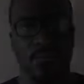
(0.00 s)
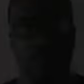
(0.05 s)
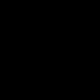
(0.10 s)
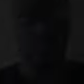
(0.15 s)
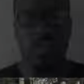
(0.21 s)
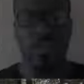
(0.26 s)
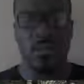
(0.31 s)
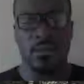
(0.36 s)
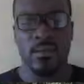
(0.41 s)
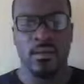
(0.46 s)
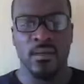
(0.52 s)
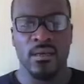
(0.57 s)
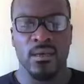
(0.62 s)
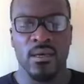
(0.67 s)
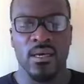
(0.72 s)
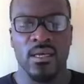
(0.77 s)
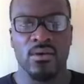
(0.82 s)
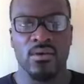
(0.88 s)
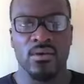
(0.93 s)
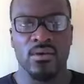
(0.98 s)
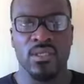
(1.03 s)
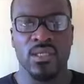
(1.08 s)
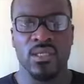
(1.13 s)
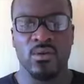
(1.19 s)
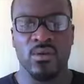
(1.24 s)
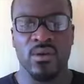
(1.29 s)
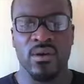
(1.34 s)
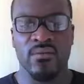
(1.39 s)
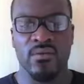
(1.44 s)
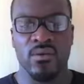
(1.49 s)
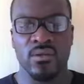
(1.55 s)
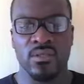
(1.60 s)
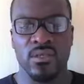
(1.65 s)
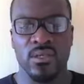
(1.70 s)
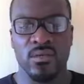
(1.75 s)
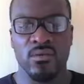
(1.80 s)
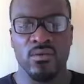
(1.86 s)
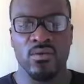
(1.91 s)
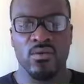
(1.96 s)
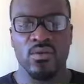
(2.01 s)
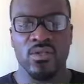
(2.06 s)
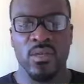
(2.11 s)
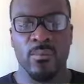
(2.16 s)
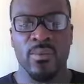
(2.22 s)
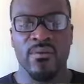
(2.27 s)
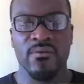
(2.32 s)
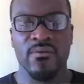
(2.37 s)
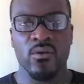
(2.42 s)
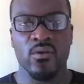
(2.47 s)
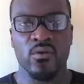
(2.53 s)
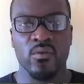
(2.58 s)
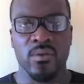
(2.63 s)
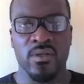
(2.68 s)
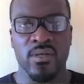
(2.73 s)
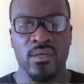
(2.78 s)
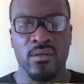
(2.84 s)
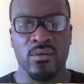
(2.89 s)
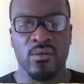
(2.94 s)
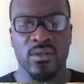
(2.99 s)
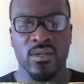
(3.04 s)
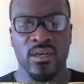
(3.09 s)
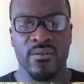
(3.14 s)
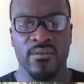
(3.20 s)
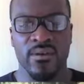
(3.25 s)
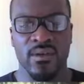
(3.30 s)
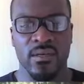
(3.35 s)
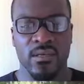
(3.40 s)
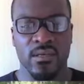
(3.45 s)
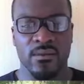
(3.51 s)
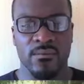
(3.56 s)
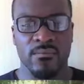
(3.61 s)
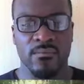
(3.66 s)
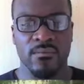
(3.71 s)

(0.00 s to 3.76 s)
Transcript: Oui, être citoyen français ne nous a pas fait oublier notre Afrique.